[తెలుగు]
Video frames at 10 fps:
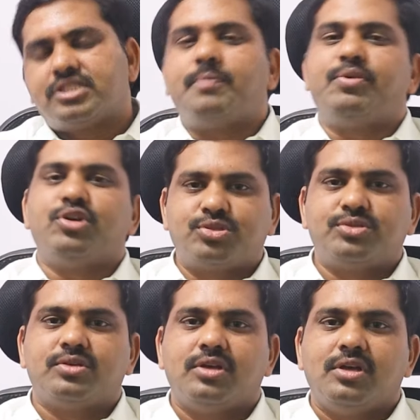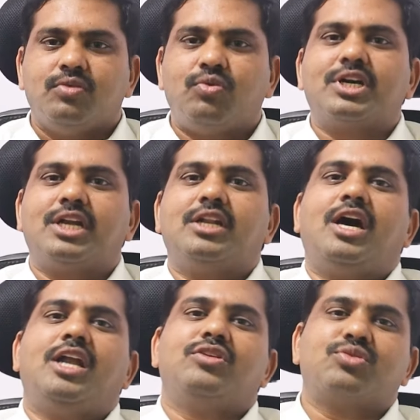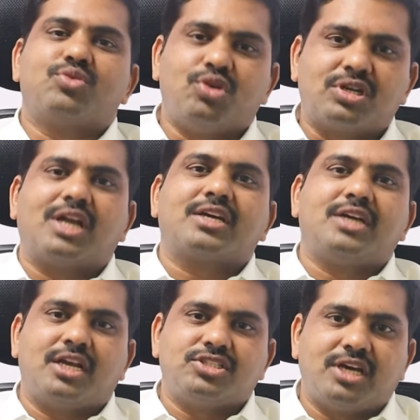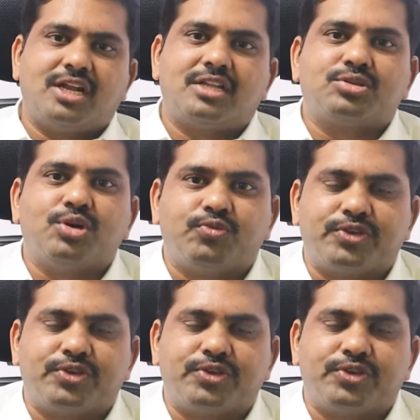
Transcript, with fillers: సపోజ్ ఒక నాలుగు కోట్ల కణజాలాలతో